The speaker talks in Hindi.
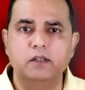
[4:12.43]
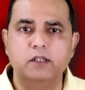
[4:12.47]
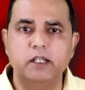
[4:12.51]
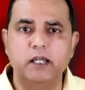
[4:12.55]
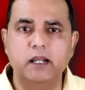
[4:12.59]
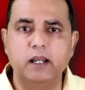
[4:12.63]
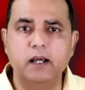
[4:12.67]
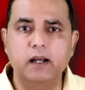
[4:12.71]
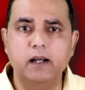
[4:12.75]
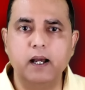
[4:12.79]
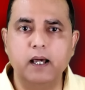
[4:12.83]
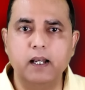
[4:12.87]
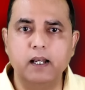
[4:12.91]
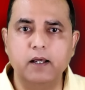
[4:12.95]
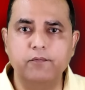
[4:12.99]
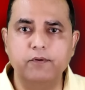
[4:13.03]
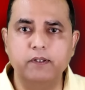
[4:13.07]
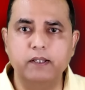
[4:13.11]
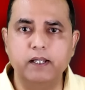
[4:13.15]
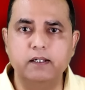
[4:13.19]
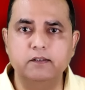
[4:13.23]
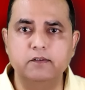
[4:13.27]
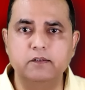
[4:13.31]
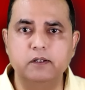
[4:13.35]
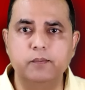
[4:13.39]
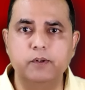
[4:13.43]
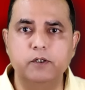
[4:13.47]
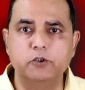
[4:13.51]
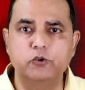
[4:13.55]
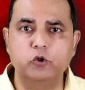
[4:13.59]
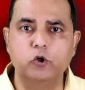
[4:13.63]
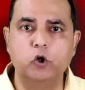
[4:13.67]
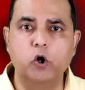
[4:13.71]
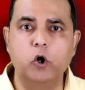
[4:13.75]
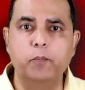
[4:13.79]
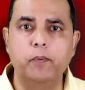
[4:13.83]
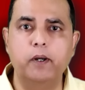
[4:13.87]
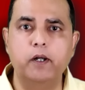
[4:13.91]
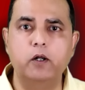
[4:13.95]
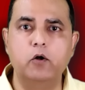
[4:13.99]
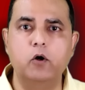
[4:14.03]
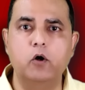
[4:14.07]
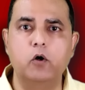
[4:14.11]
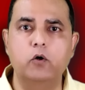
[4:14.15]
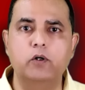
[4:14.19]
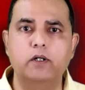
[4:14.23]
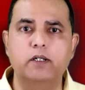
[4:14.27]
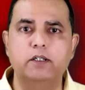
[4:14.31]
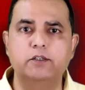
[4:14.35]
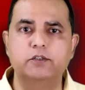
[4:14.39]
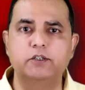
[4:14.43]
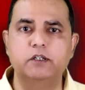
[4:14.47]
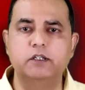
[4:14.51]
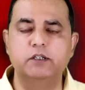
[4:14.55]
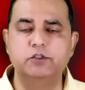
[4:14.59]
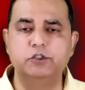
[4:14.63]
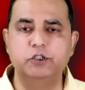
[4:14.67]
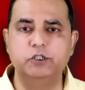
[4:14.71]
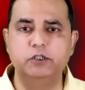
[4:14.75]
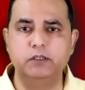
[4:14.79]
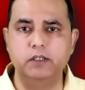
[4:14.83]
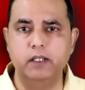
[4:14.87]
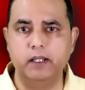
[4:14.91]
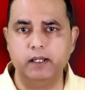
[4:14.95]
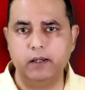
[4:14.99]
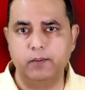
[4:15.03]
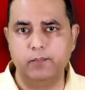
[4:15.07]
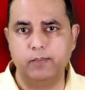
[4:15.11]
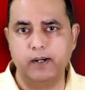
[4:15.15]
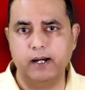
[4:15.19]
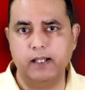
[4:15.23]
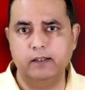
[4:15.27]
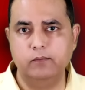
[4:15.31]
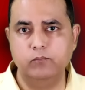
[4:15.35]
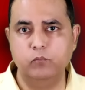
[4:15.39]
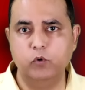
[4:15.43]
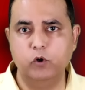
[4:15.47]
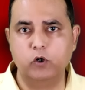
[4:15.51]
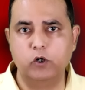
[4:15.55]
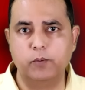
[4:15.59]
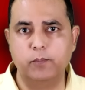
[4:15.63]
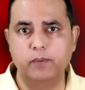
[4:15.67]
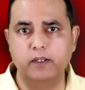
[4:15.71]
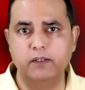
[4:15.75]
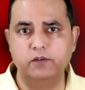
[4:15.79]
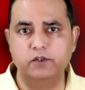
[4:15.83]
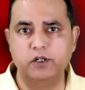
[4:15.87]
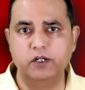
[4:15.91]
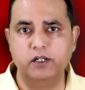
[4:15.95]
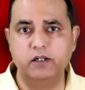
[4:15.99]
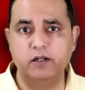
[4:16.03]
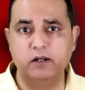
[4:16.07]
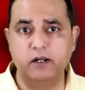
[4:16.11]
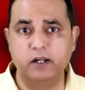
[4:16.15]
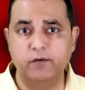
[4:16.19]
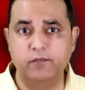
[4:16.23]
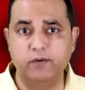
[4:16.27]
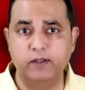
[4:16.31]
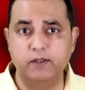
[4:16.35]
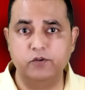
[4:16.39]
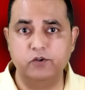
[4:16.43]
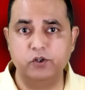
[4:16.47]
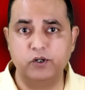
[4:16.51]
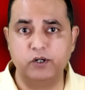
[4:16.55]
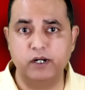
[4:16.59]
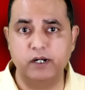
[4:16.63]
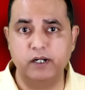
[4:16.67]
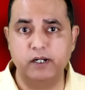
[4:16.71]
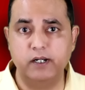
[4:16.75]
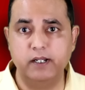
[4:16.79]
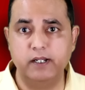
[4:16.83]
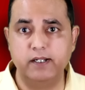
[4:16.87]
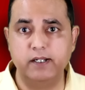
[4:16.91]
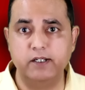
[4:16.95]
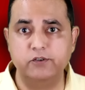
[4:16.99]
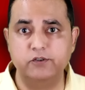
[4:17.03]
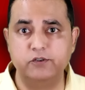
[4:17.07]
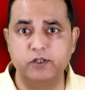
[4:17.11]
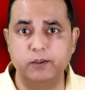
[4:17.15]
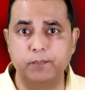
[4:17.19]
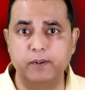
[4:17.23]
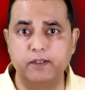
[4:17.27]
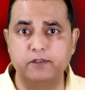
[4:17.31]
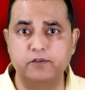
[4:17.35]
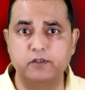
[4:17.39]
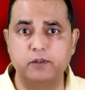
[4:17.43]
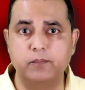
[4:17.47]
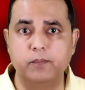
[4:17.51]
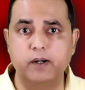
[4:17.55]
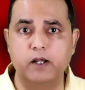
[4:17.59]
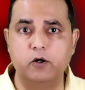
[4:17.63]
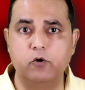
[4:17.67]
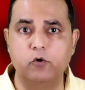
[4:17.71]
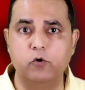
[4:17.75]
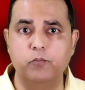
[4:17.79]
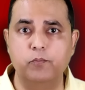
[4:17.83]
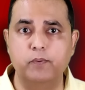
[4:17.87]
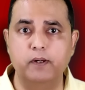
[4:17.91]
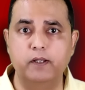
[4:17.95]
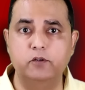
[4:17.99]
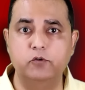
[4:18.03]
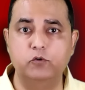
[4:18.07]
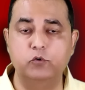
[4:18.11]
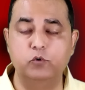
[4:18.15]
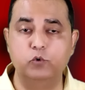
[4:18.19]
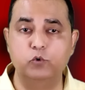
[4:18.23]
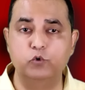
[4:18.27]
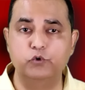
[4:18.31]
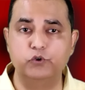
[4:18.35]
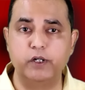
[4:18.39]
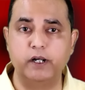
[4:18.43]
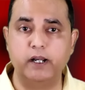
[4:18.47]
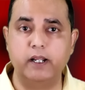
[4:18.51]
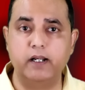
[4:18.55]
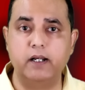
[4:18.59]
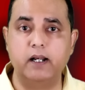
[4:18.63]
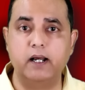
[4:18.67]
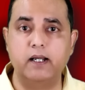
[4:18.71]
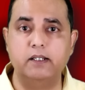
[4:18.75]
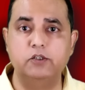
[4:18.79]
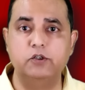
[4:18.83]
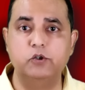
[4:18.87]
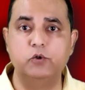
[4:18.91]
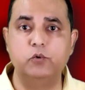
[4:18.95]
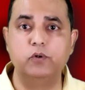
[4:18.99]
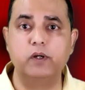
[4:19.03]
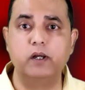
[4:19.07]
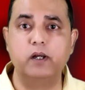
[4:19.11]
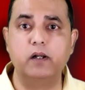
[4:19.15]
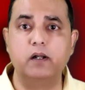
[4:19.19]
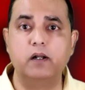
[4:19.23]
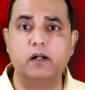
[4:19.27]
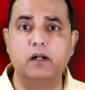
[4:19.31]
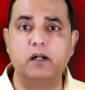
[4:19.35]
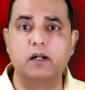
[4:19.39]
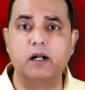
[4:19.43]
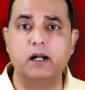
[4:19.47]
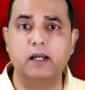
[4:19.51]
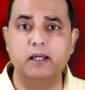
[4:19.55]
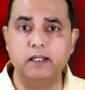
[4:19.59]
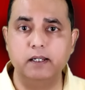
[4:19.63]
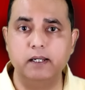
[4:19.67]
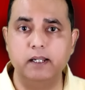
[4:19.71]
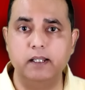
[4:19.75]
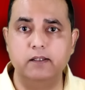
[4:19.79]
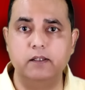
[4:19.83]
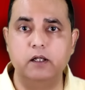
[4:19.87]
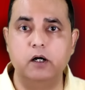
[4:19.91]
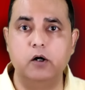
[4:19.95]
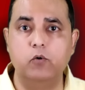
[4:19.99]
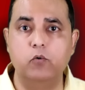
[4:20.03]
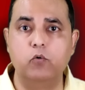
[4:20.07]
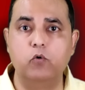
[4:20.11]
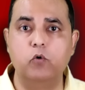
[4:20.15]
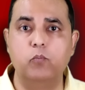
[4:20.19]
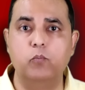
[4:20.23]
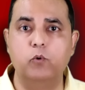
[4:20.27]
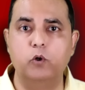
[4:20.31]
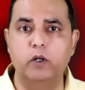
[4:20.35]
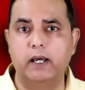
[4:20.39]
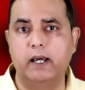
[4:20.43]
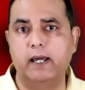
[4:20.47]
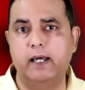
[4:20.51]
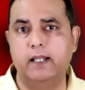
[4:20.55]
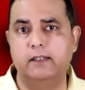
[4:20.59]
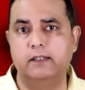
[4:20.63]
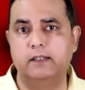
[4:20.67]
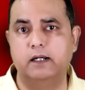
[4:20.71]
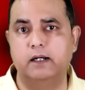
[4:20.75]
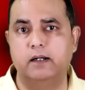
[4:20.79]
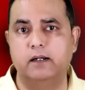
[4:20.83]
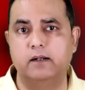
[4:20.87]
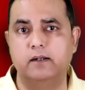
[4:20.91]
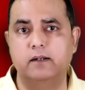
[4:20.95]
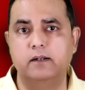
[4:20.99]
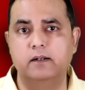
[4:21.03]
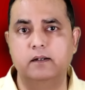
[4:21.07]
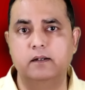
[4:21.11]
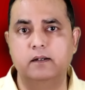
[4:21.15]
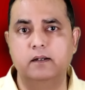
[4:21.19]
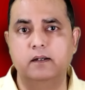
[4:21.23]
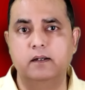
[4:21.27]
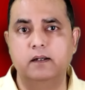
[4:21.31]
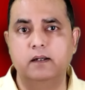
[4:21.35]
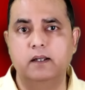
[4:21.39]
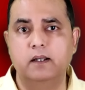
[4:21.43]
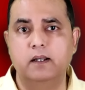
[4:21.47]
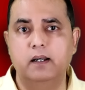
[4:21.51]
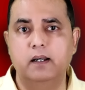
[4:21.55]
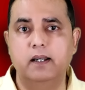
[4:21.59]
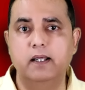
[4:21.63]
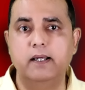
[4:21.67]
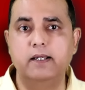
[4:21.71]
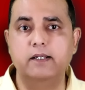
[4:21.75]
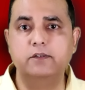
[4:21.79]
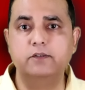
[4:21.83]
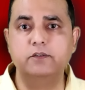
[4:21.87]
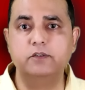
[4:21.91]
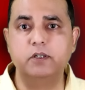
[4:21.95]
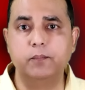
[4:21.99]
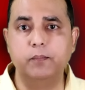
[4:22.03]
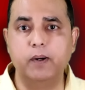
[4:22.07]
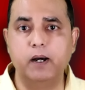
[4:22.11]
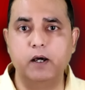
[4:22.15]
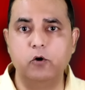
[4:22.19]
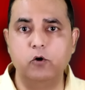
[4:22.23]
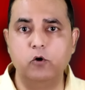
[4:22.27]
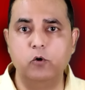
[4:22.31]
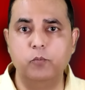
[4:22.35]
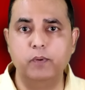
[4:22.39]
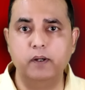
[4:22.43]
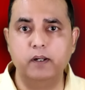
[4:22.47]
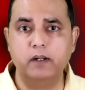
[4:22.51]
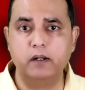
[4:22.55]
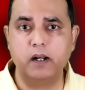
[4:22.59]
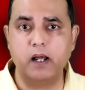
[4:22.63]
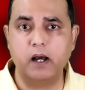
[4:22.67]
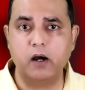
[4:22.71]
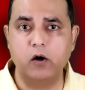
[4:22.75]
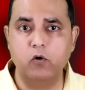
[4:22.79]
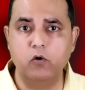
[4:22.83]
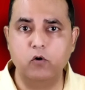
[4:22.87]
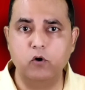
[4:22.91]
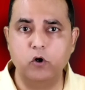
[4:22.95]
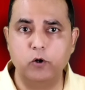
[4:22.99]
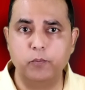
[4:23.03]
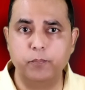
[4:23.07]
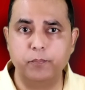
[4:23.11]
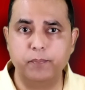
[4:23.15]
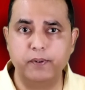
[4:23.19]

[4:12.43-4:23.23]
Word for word: तेलंगाना विधानसभा चुनाव में कांग्रेस ने जीतने के बाद मुख्यमंत्री रेवंत रेड्डी के शपथ समारोह में दूसरे राज्यों के कई नेताओं को बुलाया था लेकिन समारोह में राहुल और